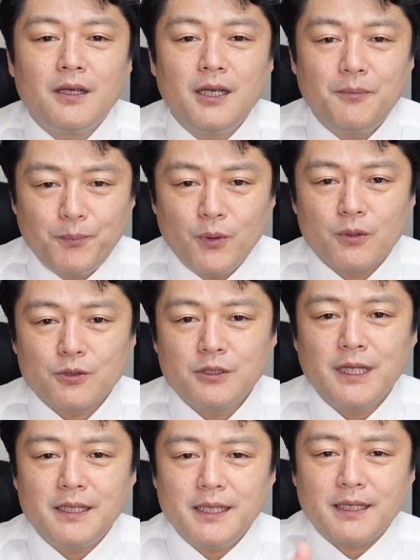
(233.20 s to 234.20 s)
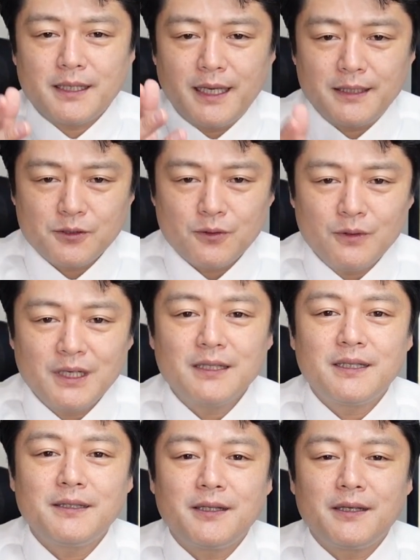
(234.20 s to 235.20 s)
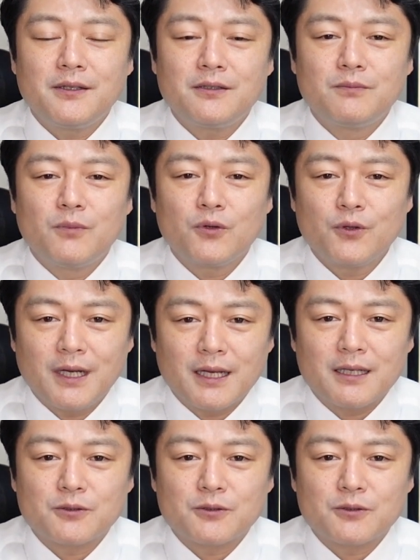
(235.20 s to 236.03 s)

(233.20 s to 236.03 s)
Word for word: 一方、すでに結論が出ているものから、